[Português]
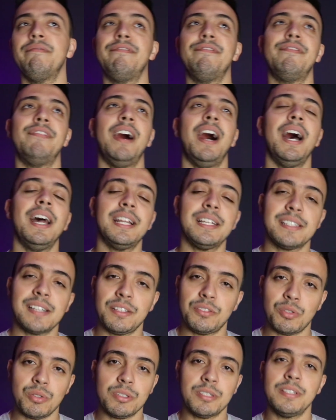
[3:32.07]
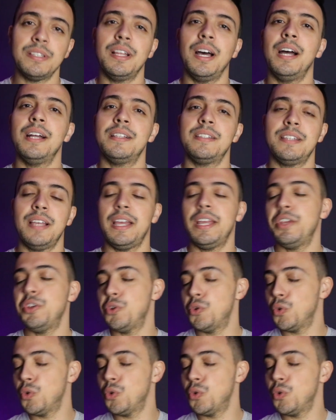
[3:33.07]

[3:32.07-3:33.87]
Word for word: várias atrocidades aí em